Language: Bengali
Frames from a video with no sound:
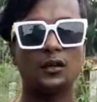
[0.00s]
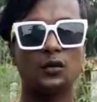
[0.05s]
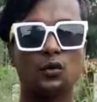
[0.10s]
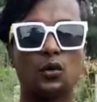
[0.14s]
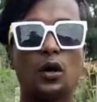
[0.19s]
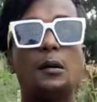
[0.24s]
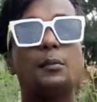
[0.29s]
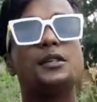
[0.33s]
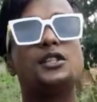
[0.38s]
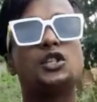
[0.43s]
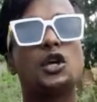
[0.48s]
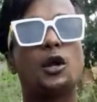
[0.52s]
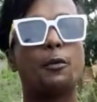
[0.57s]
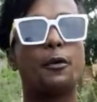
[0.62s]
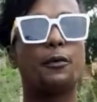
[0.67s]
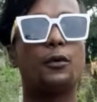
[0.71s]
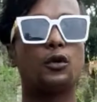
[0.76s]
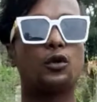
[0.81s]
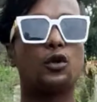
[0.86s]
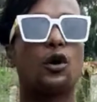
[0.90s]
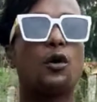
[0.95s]
তো আমি
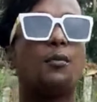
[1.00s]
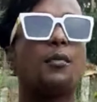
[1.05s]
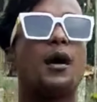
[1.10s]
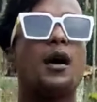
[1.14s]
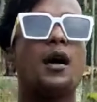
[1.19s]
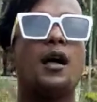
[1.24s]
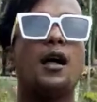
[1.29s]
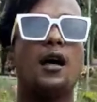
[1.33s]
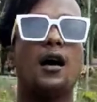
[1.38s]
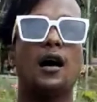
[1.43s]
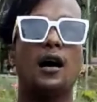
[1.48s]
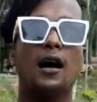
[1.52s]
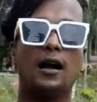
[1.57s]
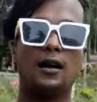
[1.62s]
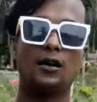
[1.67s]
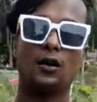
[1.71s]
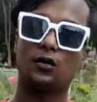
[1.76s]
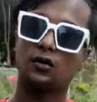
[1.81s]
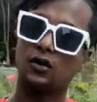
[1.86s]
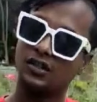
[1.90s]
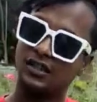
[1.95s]
সর্বপ্রথম
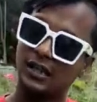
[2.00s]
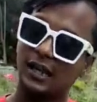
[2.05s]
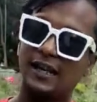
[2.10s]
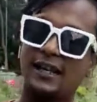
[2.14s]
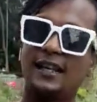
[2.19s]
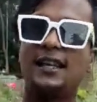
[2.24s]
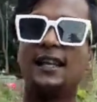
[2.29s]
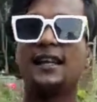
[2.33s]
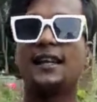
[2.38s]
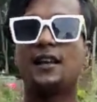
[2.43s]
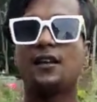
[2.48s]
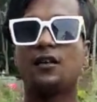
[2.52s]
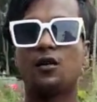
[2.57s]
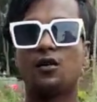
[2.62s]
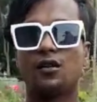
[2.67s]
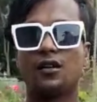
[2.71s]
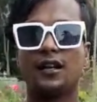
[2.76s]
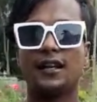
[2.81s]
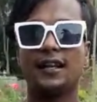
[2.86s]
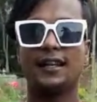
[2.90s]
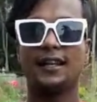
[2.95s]
ডক্টর জাকির নায়কের
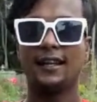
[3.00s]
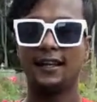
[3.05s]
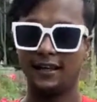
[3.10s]
কণ্ঠে